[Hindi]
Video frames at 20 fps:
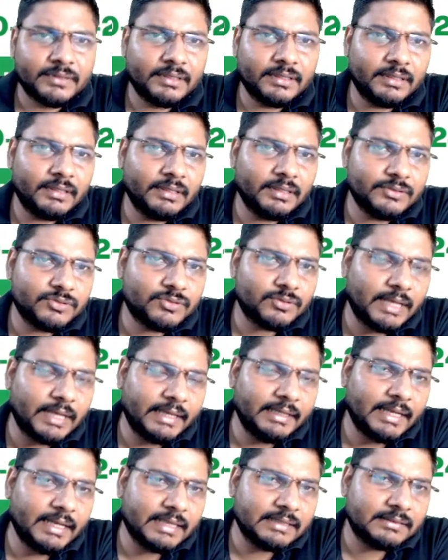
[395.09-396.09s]
कि
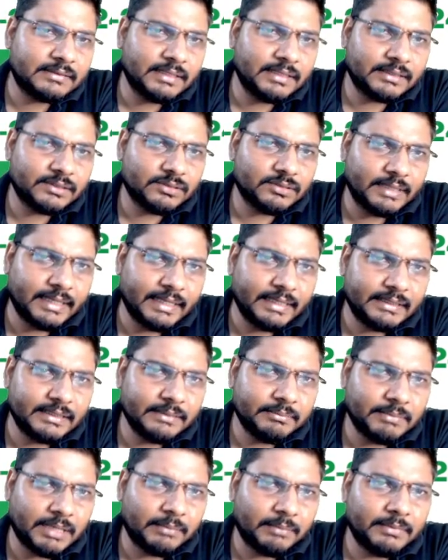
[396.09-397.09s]
जुलाई लास्ट तक जो है
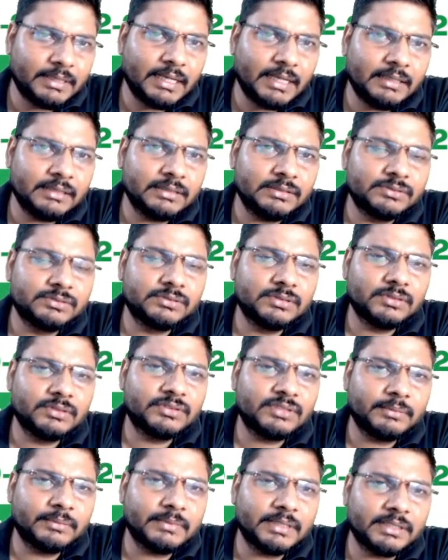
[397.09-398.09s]
ये मामला जो
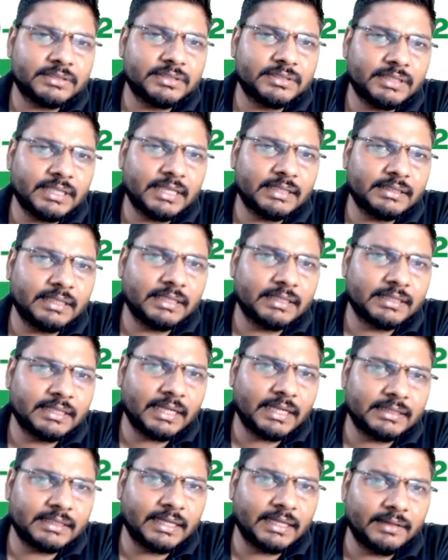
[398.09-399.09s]
समकक्षता
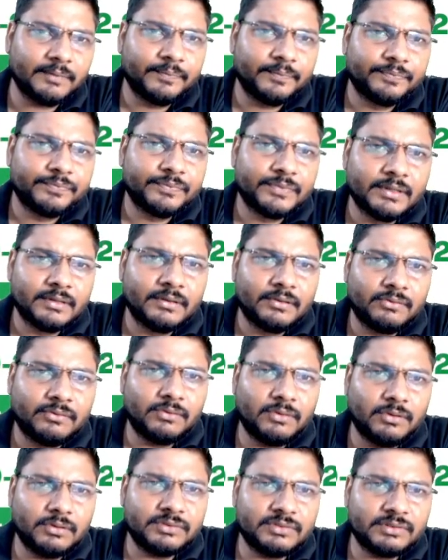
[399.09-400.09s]
का था
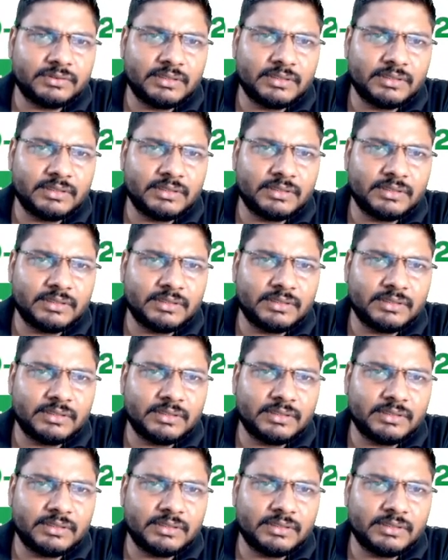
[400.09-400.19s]
वो